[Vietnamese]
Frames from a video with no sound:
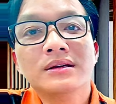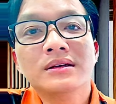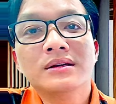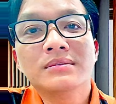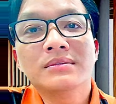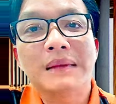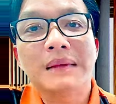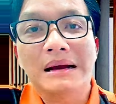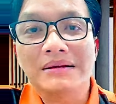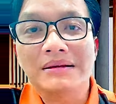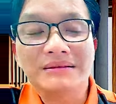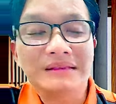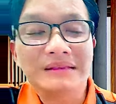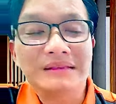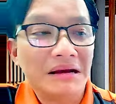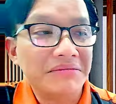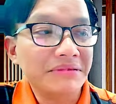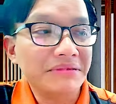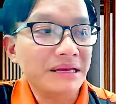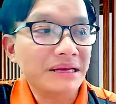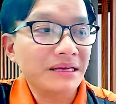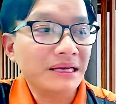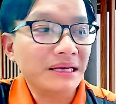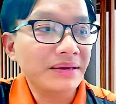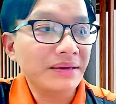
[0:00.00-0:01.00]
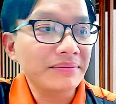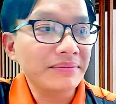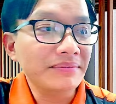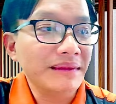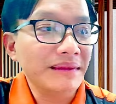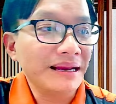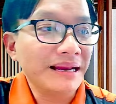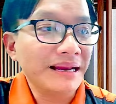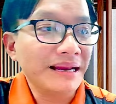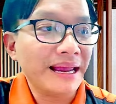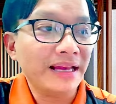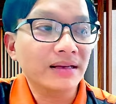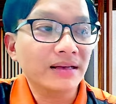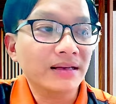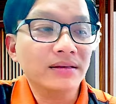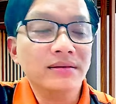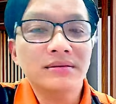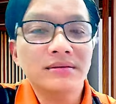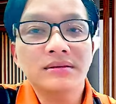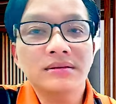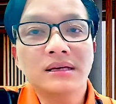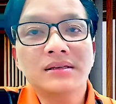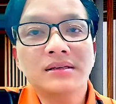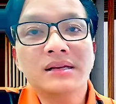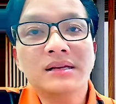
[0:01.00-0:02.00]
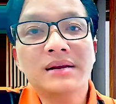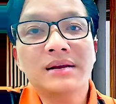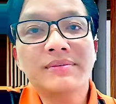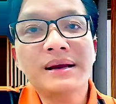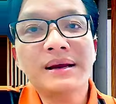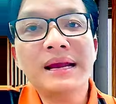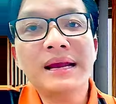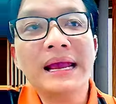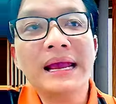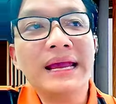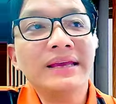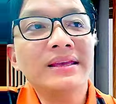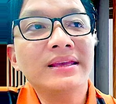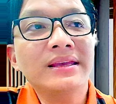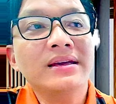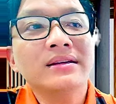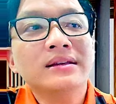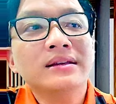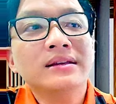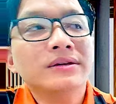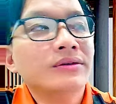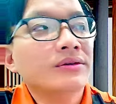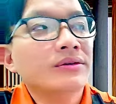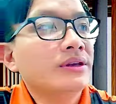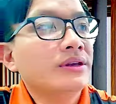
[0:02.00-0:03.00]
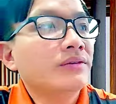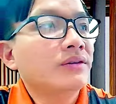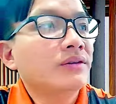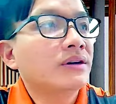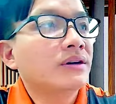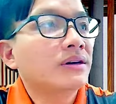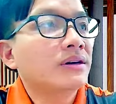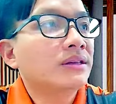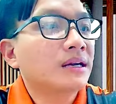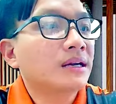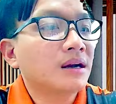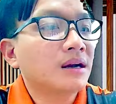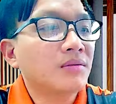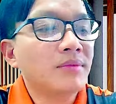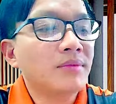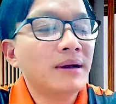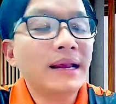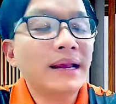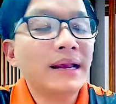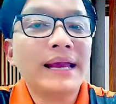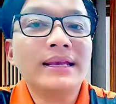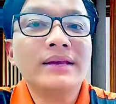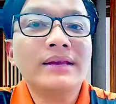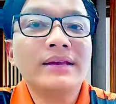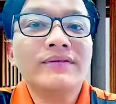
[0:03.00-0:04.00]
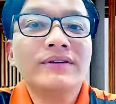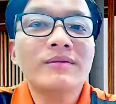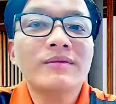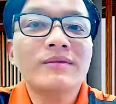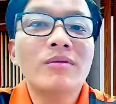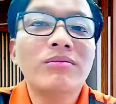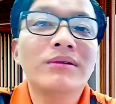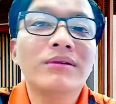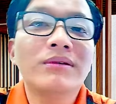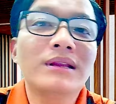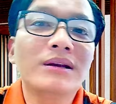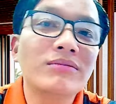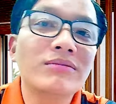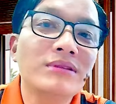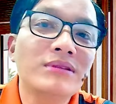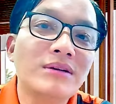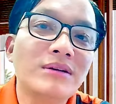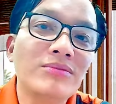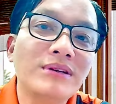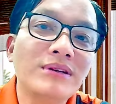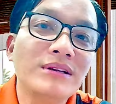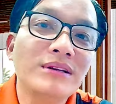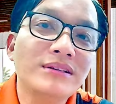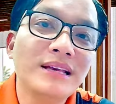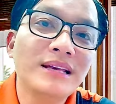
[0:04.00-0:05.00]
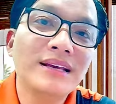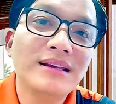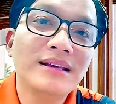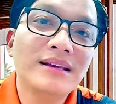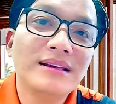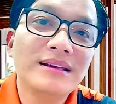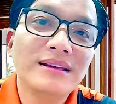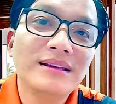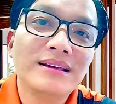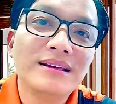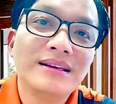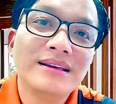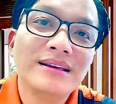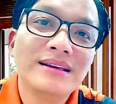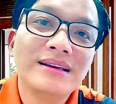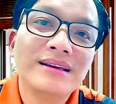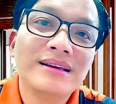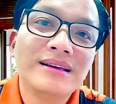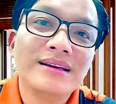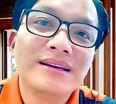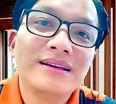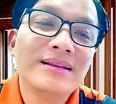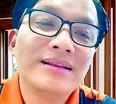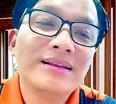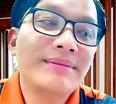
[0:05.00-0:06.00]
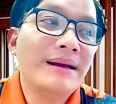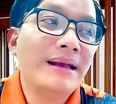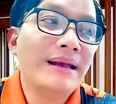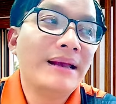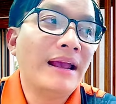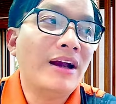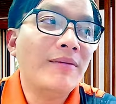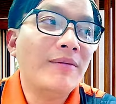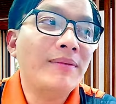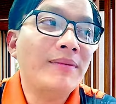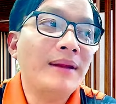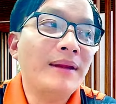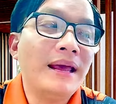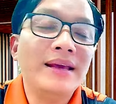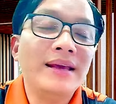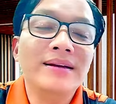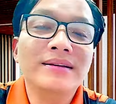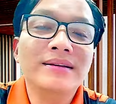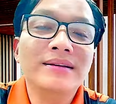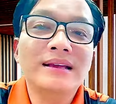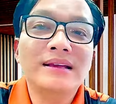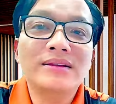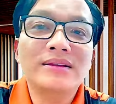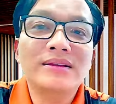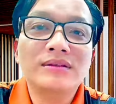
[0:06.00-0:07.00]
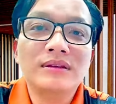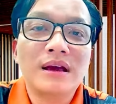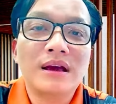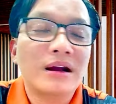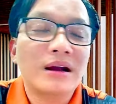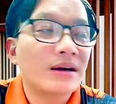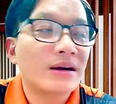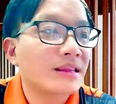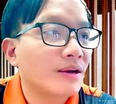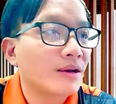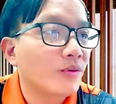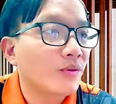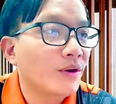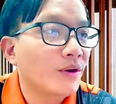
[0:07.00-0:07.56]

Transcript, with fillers: bạn tạo để kiếm bán hàng thật ra bán hàng giờ chứ có nhiều người người ta không bán hàng trên facebook người ta cũng sống được gì nó bán hàng offline người ta, ta người ta quý